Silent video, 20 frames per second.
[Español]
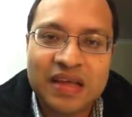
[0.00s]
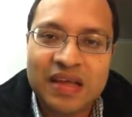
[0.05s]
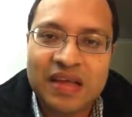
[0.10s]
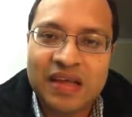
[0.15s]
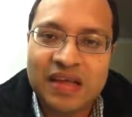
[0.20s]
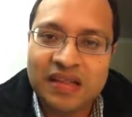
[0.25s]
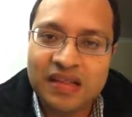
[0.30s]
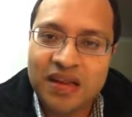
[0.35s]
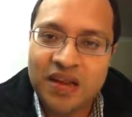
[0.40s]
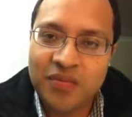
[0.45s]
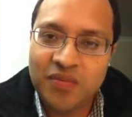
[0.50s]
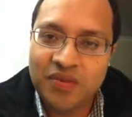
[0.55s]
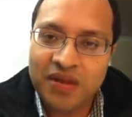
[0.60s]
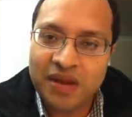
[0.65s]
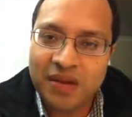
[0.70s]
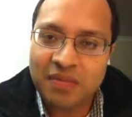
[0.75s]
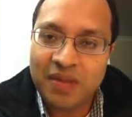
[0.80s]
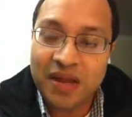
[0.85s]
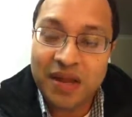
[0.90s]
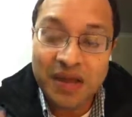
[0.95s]
Eh, tenemos
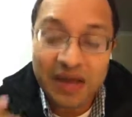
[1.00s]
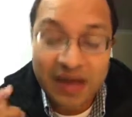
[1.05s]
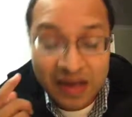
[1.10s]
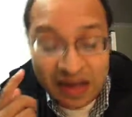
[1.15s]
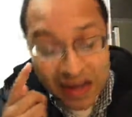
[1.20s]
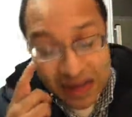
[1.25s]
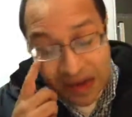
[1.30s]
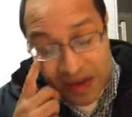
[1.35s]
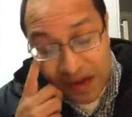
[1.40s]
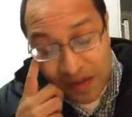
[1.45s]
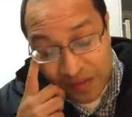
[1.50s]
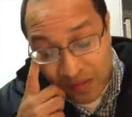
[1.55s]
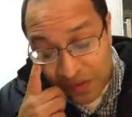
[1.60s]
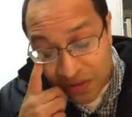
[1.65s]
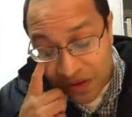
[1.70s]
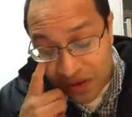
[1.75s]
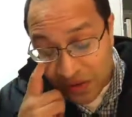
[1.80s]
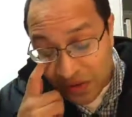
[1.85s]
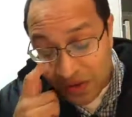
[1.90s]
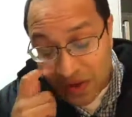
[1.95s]
una hermana, Carla
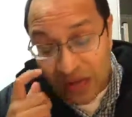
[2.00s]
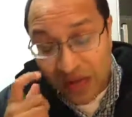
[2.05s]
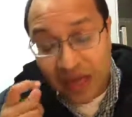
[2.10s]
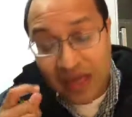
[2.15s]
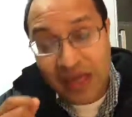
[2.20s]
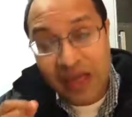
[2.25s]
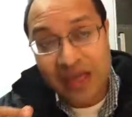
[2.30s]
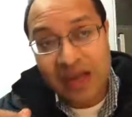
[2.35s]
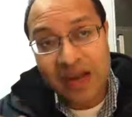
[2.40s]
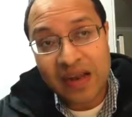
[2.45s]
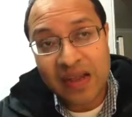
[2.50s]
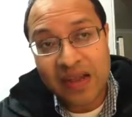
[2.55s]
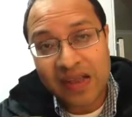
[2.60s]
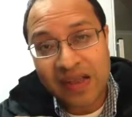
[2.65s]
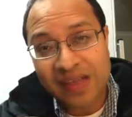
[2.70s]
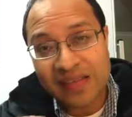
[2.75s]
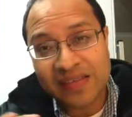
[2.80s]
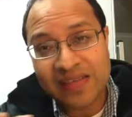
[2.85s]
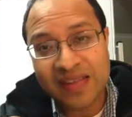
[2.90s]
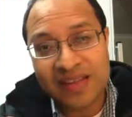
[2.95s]
Murillo, que ella es la
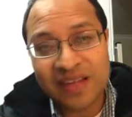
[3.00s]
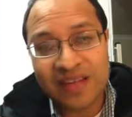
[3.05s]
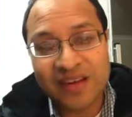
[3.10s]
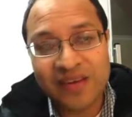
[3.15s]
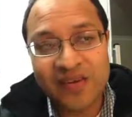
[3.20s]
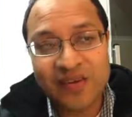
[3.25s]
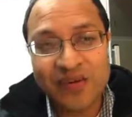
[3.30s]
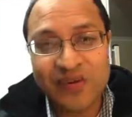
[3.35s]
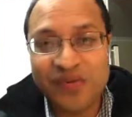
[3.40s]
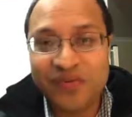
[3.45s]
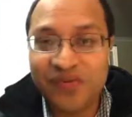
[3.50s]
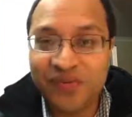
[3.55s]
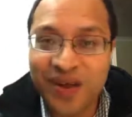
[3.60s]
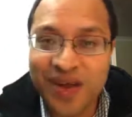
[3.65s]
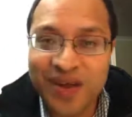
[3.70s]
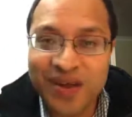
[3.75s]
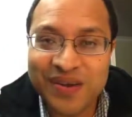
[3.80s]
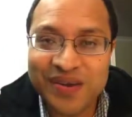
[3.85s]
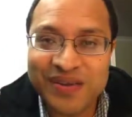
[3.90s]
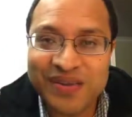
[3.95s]
que hace los
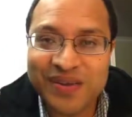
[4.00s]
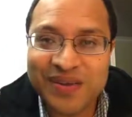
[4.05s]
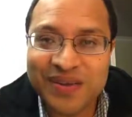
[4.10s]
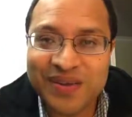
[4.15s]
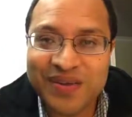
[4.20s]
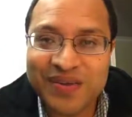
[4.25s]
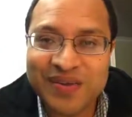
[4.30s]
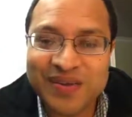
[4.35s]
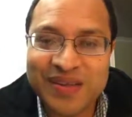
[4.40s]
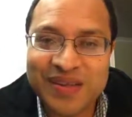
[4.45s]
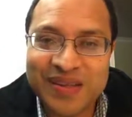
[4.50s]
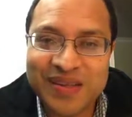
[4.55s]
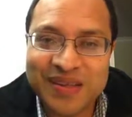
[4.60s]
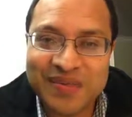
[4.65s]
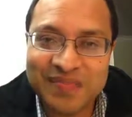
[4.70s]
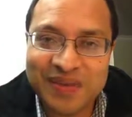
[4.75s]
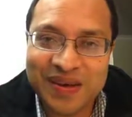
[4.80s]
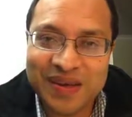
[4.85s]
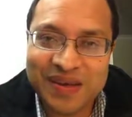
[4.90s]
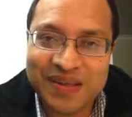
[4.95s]
flyers, las cosas
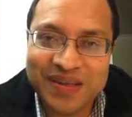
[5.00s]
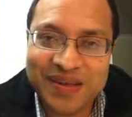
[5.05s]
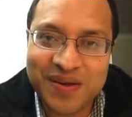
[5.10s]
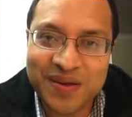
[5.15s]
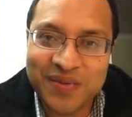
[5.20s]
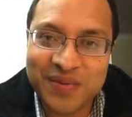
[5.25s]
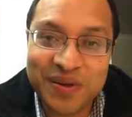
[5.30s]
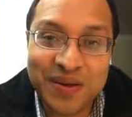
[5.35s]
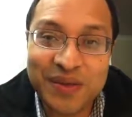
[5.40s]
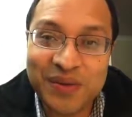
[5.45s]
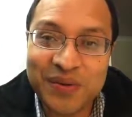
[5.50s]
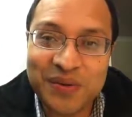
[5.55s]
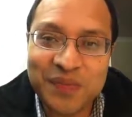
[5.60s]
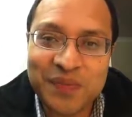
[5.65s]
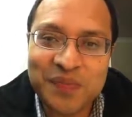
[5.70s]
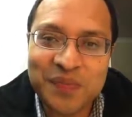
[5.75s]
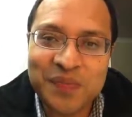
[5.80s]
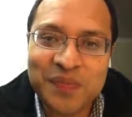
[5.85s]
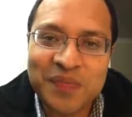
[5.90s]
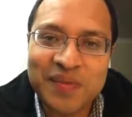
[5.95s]
de, para que sea bonito.
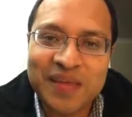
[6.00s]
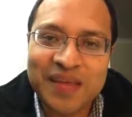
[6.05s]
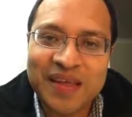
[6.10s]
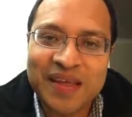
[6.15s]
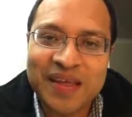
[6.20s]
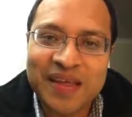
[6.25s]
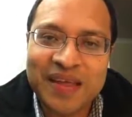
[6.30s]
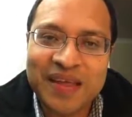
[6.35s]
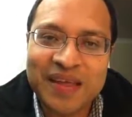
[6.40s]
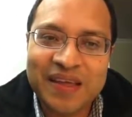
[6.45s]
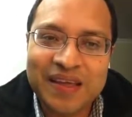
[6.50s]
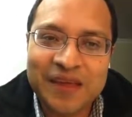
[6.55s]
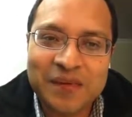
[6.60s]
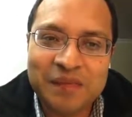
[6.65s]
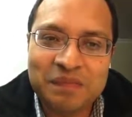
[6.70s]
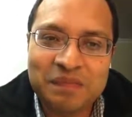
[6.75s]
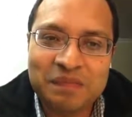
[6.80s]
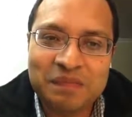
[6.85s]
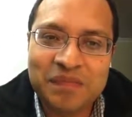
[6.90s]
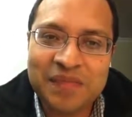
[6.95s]

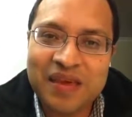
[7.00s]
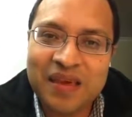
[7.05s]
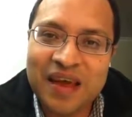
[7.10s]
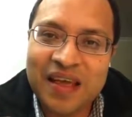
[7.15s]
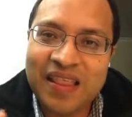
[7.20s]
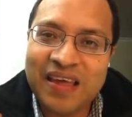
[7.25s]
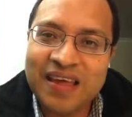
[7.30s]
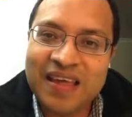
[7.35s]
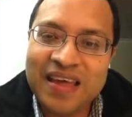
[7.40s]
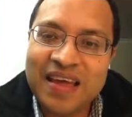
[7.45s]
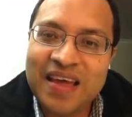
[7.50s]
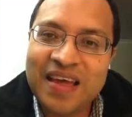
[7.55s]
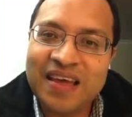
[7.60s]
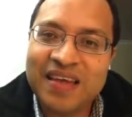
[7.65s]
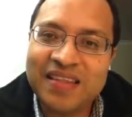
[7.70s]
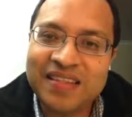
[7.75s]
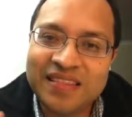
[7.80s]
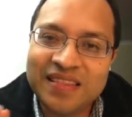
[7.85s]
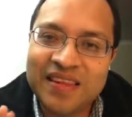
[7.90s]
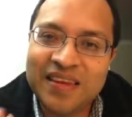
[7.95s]
Eh, cada
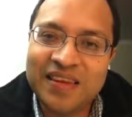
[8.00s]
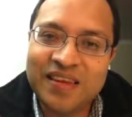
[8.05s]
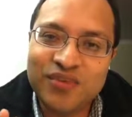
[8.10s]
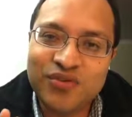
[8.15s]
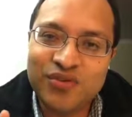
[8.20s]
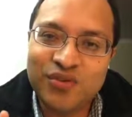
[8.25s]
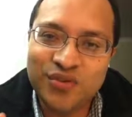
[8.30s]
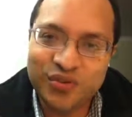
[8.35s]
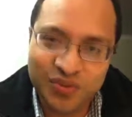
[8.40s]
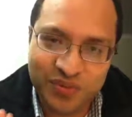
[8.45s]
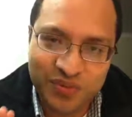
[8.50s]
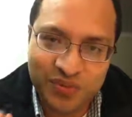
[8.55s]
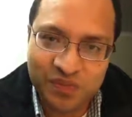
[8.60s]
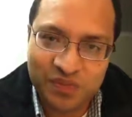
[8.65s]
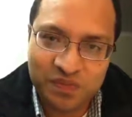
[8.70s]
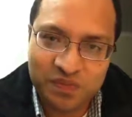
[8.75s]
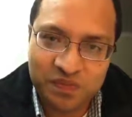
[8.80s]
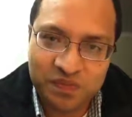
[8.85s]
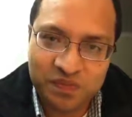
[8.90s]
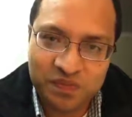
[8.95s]
quien tiene su don.
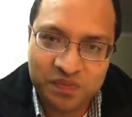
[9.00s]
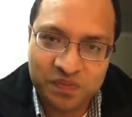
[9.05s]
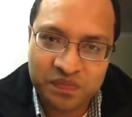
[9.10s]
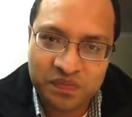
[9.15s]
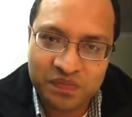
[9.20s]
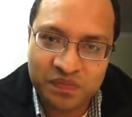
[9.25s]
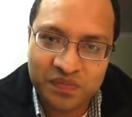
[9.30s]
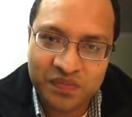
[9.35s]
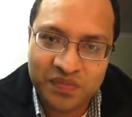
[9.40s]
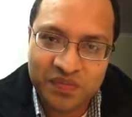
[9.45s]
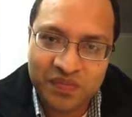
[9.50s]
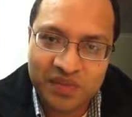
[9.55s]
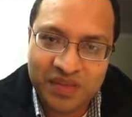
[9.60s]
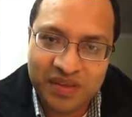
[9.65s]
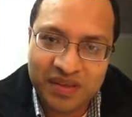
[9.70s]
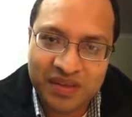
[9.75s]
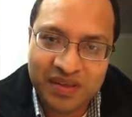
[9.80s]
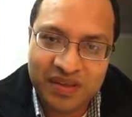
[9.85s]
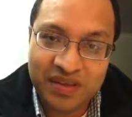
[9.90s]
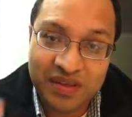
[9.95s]

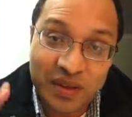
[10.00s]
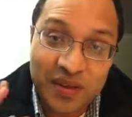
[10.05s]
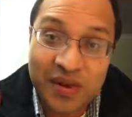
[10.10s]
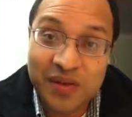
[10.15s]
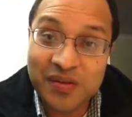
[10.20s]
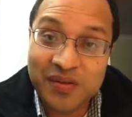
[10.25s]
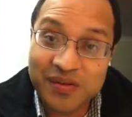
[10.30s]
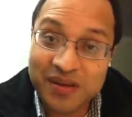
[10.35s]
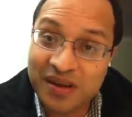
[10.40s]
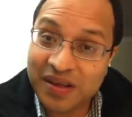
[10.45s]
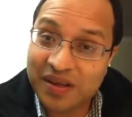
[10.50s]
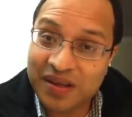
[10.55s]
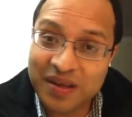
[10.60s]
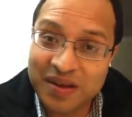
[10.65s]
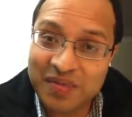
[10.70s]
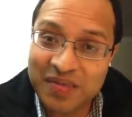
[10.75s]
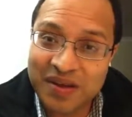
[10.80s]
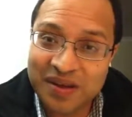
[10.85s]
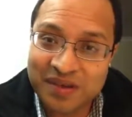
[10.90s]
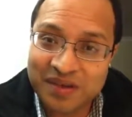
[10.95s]
Y está hablando acerca de
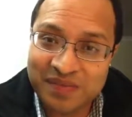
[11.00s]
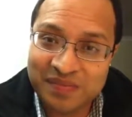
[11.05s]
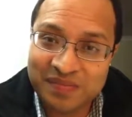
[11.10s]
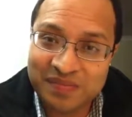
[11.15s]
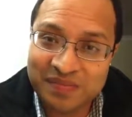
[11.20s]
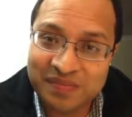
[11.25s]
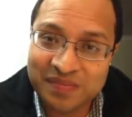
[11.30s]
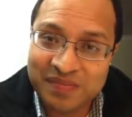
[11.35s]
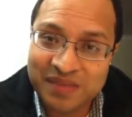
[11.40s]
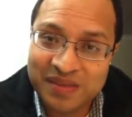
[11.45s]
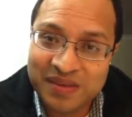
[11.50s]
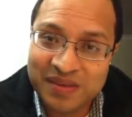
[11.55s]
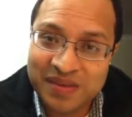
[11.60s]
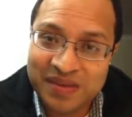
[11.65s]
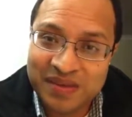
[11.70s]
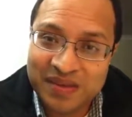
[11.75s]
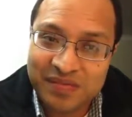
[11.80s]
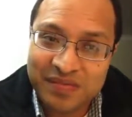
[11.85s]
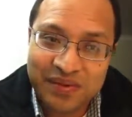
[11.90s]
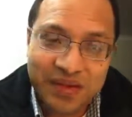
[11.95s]
las hermanas,
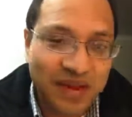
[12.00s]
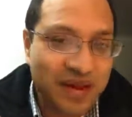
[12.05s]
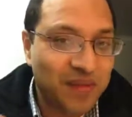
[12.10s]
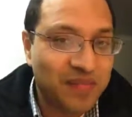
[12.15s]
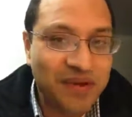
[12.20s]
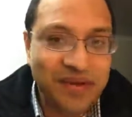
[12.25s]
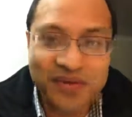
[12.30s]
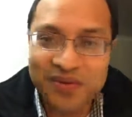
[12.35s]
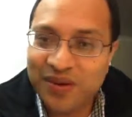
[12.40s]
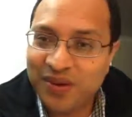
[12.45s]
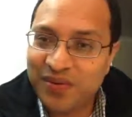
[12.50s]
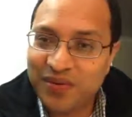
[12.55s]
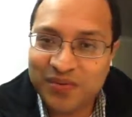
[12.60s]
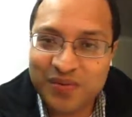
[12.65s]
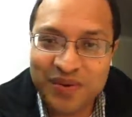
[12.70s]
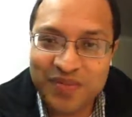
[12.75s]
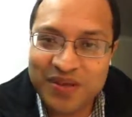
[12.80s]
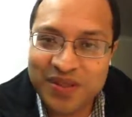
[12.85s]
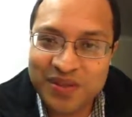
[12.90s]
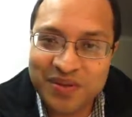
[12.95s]
porque las hermanas son las que
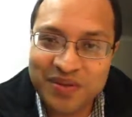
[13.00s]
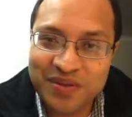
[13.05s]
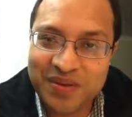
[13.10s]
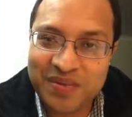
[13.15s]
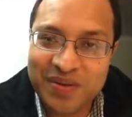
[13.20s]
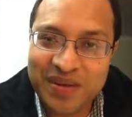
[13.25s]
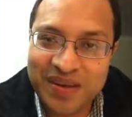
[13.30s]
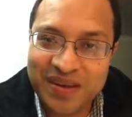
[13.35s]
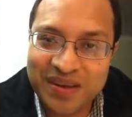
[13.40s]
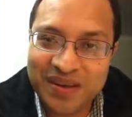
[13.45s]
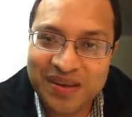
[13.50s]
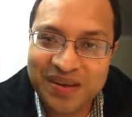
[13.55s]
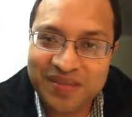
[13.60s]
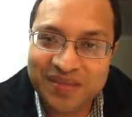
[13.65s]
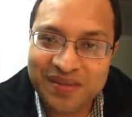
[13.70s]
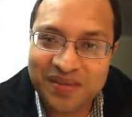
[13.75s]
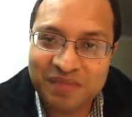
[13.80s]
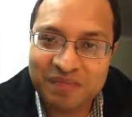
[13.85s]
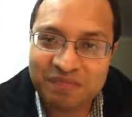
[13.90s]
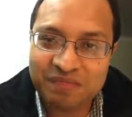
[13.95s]
usualmente ayudan más en la
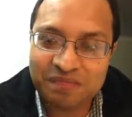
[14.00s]
iglesia.